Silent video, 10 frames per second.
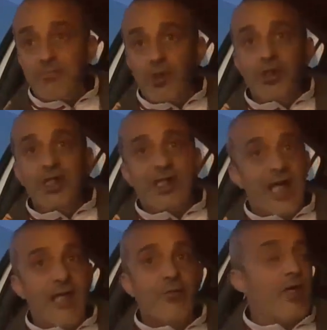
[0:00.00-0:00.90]

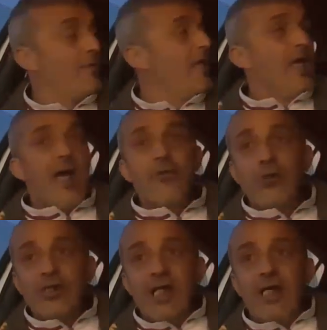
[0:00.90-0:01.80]
بوحنيكه هادو هادو هادو
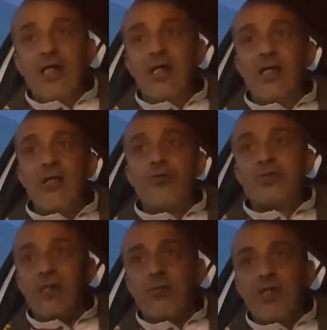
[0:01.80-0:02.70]
يتع... هادو
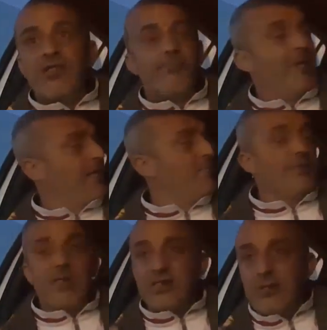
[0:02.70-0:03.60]
صاروا كي زبان وين
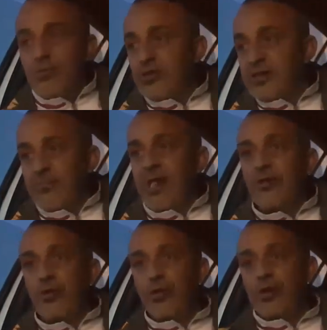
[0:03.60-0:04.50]
ما يسيبوا الزبله يروحوا